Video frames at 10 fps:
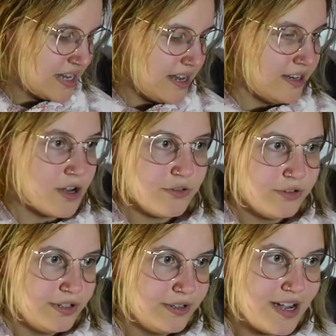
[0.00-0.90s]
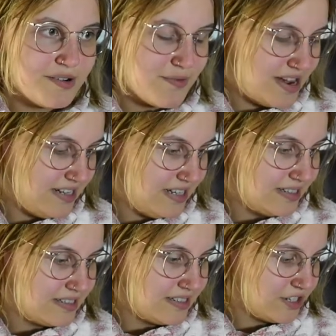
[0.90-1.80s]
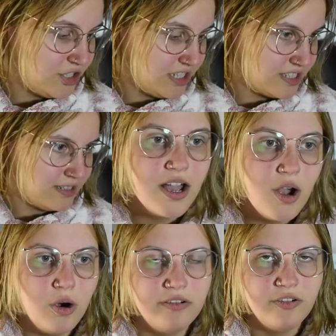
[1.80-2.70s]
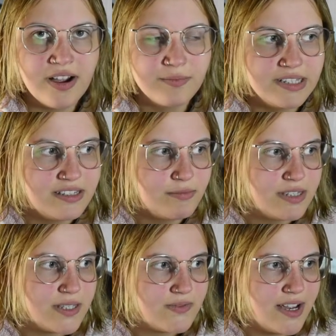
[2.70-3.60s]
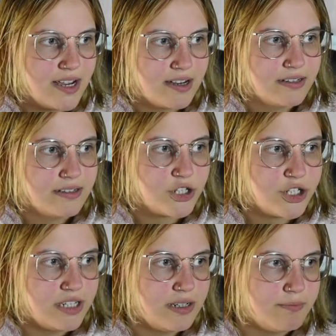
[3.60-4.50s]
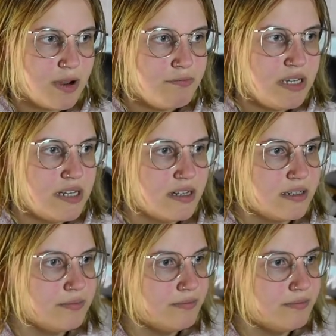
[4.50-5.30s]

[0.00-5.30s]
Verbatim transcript: Ich öffne an meinem Handy jetzt den Taschenrechner und wir fangen mit Sims 2 an. Das steht bei mir